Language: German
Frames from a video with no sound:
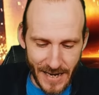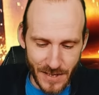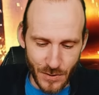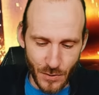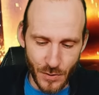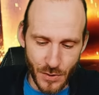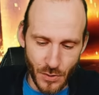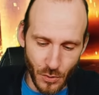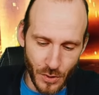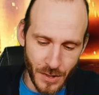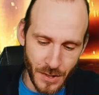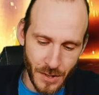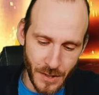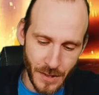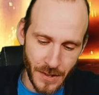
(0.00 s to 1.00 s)
Also so
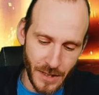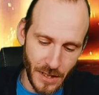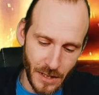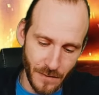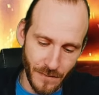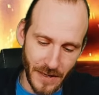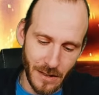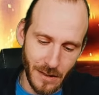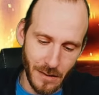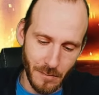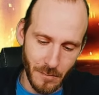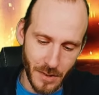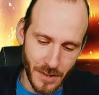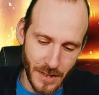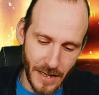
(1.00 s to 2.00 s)
ein
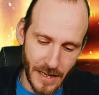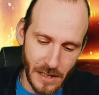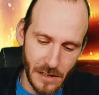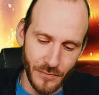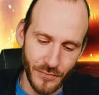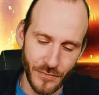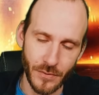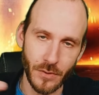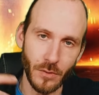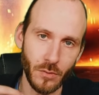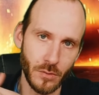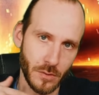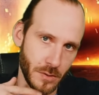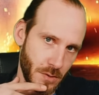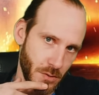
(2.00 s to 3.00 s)
Event mit Elfen
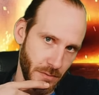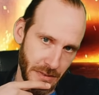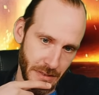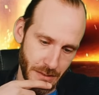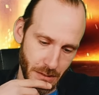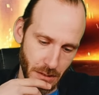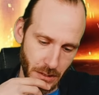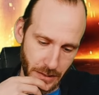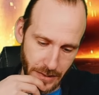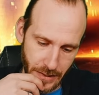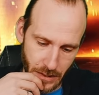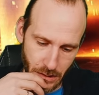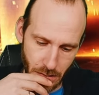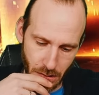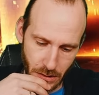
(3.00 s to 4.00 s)
und sowas,
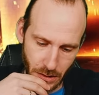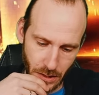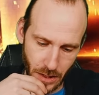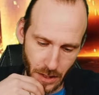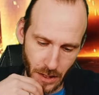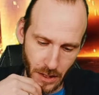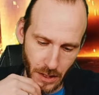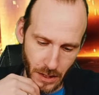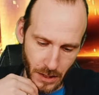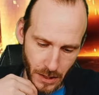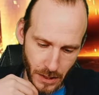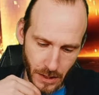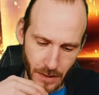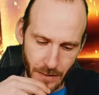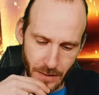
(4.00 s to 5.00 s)
ja?
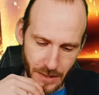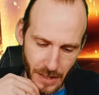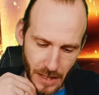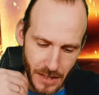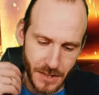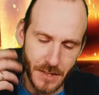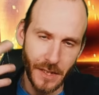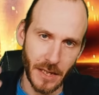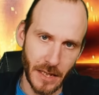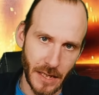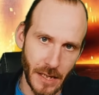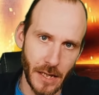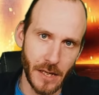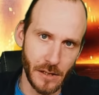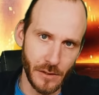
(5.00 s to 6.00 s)
Die
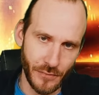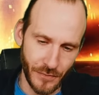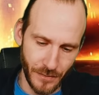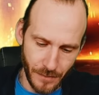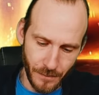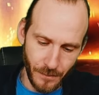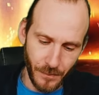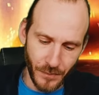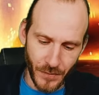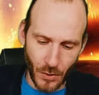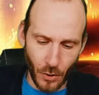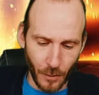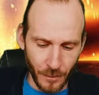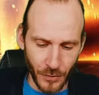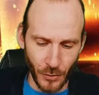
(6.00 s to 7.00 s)
Astralelfen
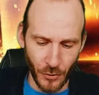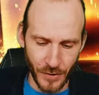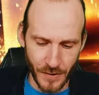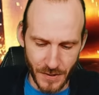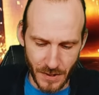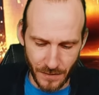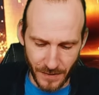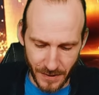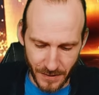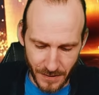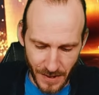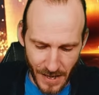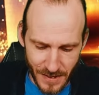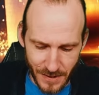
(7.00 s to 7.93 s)
kommt ein neues Event.